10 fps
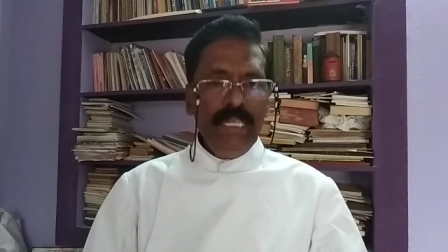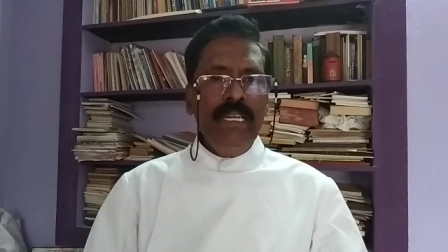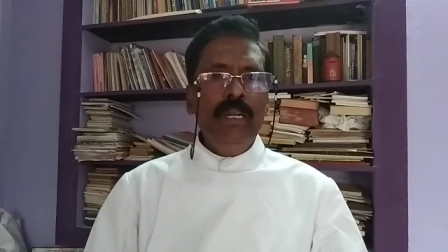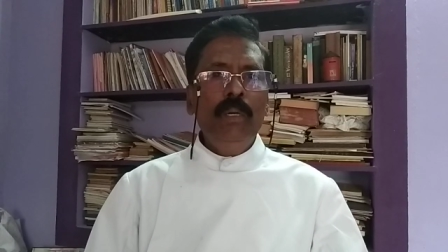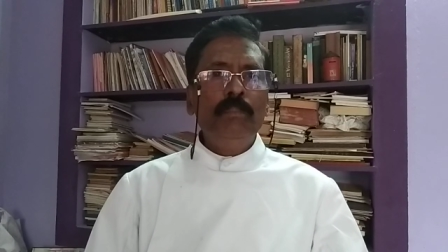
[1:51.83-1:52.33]

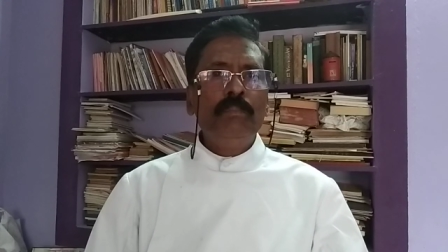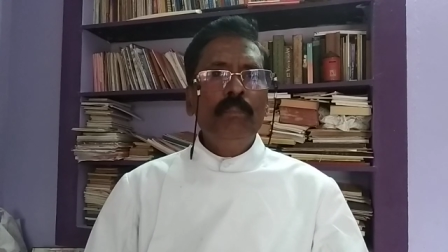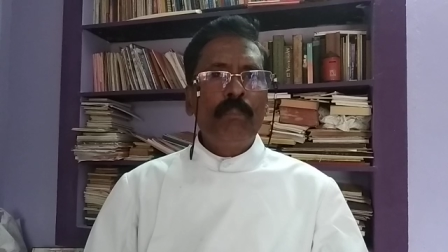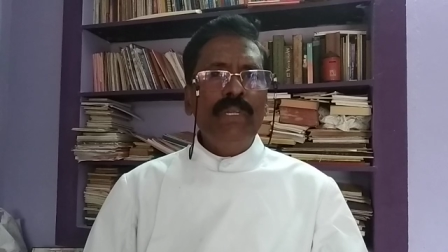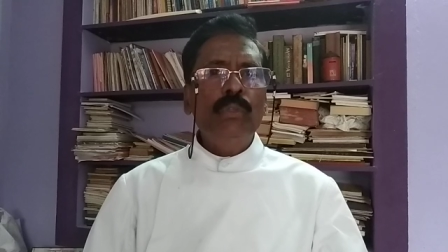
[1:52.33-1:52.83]
நீங்களும்
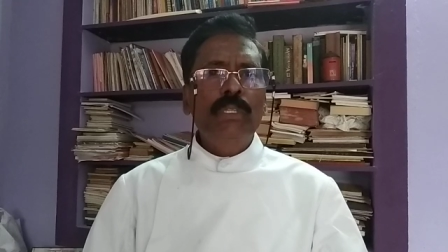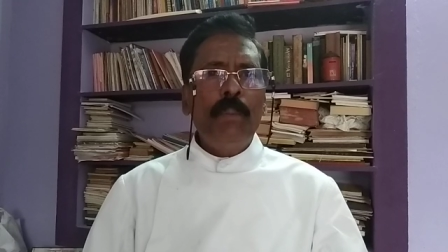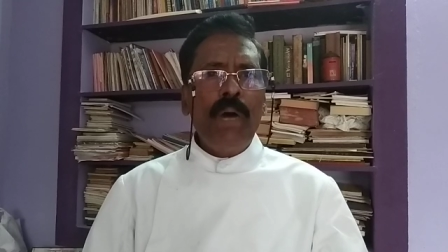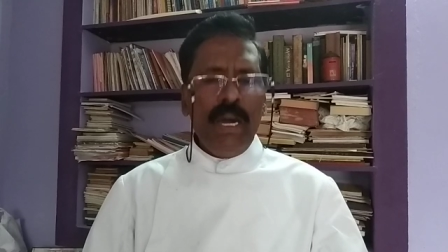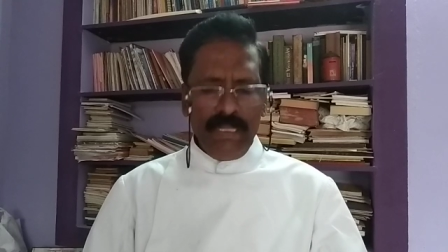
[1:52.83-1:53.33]

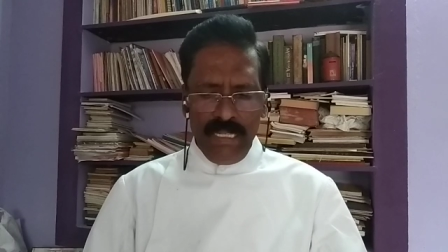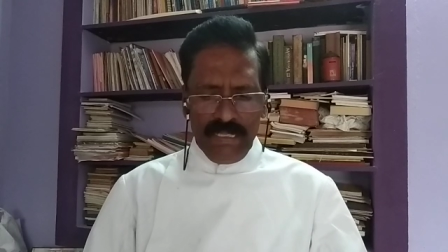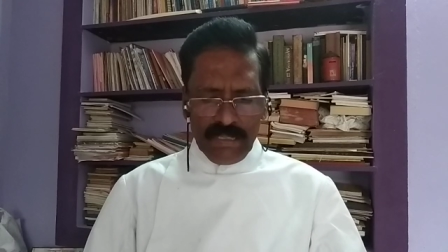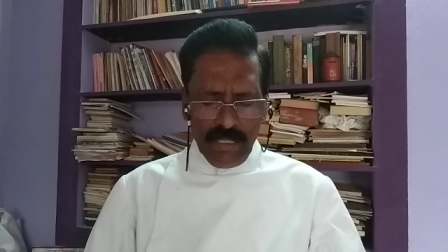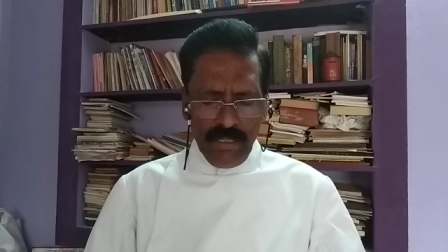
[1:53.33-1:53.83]
பரிசுத்தமாய்
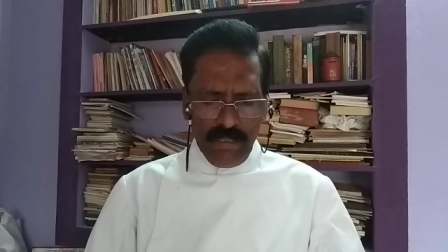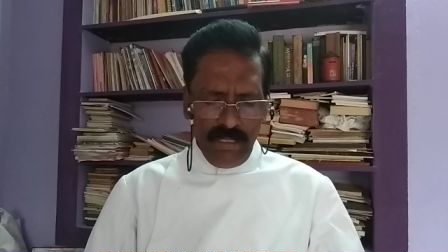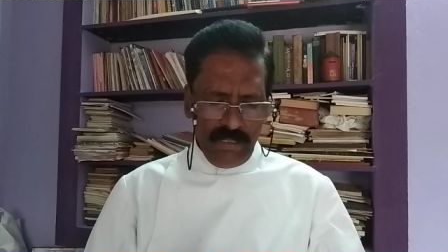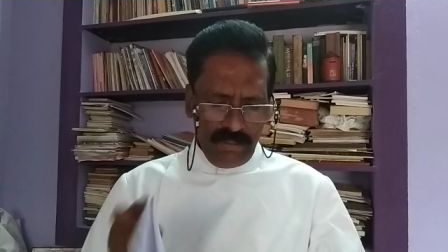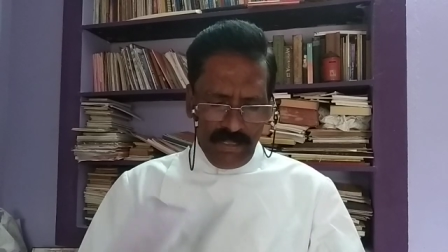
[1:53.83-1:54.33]

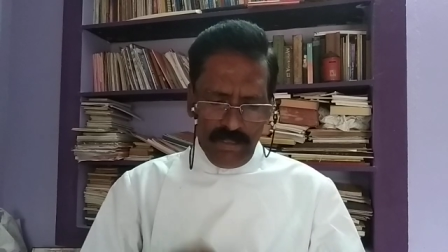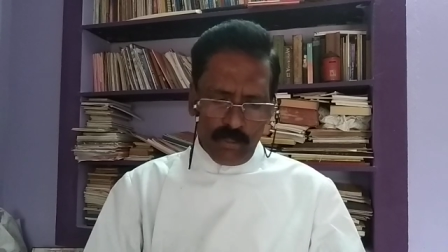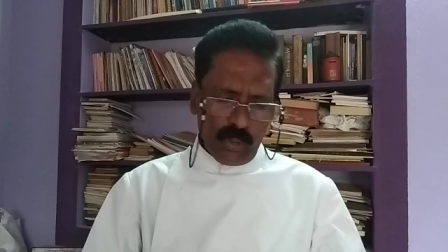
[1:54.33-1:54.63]
இருங்கள் என்று